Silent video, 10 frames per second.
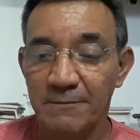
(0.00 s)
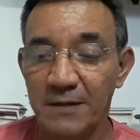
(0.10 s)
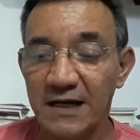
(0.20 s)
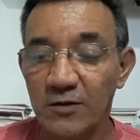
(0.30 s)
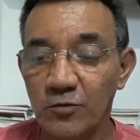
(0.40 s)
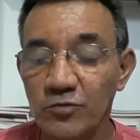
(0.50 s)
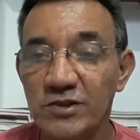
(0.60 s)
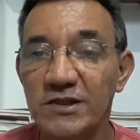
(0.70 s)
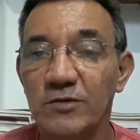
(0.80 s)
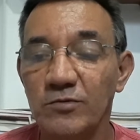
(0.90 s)
Para a
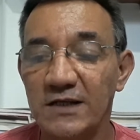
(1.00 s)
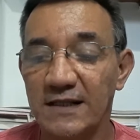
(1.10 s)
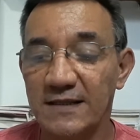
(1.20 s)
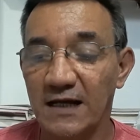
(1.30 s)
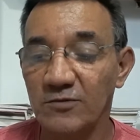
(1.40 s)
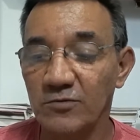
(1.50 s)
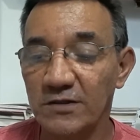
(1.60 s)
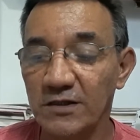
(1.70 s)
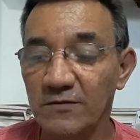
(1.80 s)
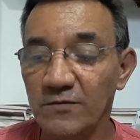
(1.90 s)
Rússia, o tratado
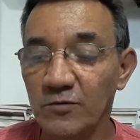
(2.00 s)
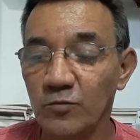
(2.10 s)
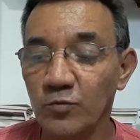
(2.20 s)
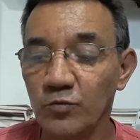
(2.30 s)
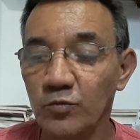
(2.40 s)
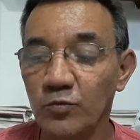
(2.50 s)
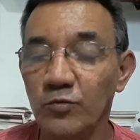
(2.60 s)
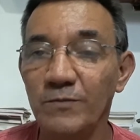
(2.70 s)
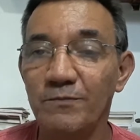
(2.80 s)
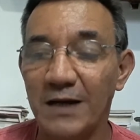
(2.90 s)
teve um
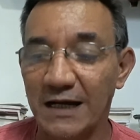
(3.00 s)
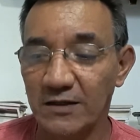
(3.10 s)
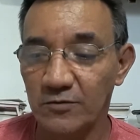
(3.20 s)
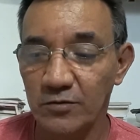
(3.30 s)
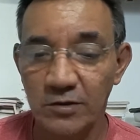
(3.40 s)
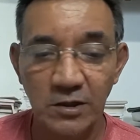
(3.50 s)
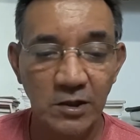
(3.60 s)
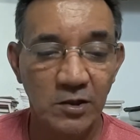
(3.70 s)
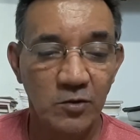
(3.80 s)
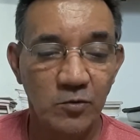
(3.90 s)
duro impacto.
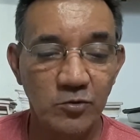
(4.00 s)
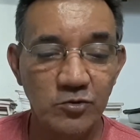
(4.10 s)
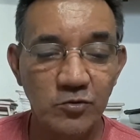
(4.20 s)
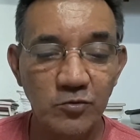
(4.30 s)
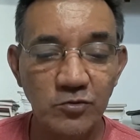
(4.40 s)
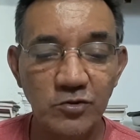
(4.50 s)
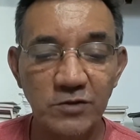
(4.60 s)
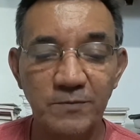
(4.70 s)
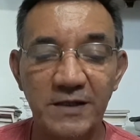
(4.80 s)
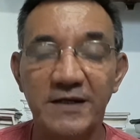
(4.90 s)
Os
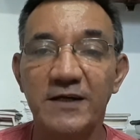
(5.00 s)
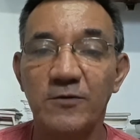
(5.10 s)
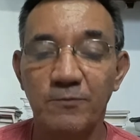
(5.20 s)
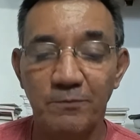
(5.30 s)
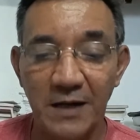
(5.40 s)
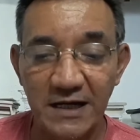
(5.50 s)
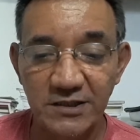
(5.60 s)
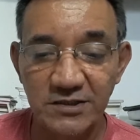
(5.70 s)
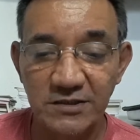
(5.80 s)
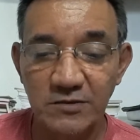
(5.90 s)
russos perderam
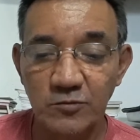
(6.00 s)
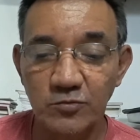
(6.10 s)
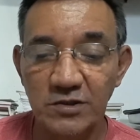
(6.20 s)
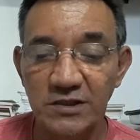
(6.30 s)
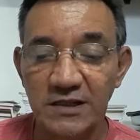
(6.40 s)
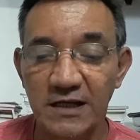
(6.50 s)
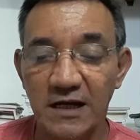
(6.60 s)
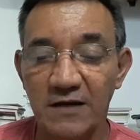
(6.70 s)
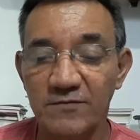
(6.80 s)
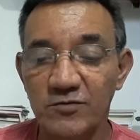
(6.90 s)
parte
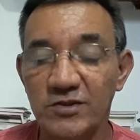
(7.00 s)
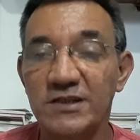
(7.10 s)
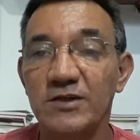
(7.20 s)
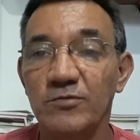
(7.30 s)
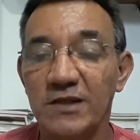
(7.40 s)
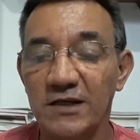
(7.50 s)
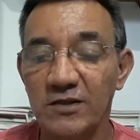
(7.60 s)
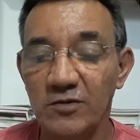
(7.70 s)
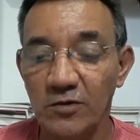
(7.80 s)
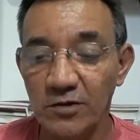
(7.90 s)
considerável de seu
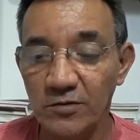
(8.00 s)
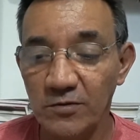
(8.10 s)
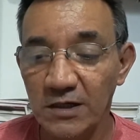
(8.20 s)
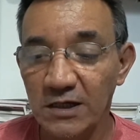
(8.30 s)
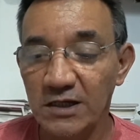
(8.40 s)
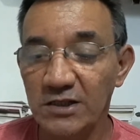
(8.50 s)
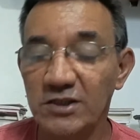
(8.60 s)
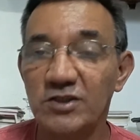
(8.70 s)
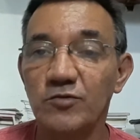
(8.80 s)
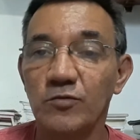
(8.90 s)
território e
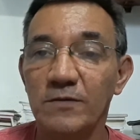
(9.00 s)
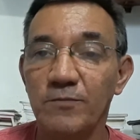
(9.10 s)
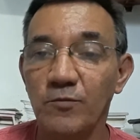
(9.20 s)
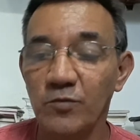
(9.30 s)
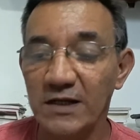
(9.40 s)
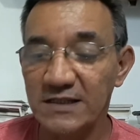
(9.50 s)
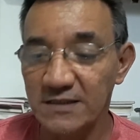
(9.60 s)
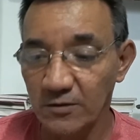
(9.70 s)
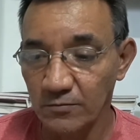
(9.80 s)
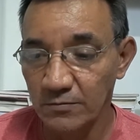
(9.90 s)
de sua
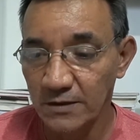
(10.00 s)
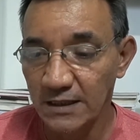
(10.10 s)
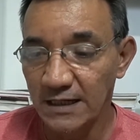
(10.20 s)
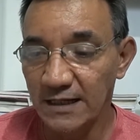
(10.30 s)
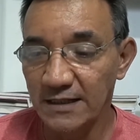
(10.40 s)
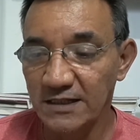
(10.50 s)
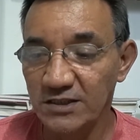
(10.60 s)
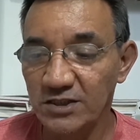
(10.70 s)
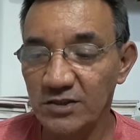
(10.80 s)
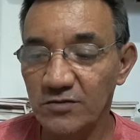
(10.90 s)
população. Além
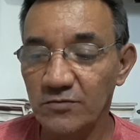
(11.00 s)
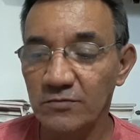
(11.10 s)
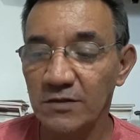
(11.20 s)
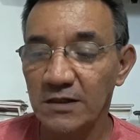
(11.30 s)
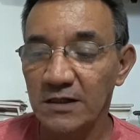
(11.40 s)
disso,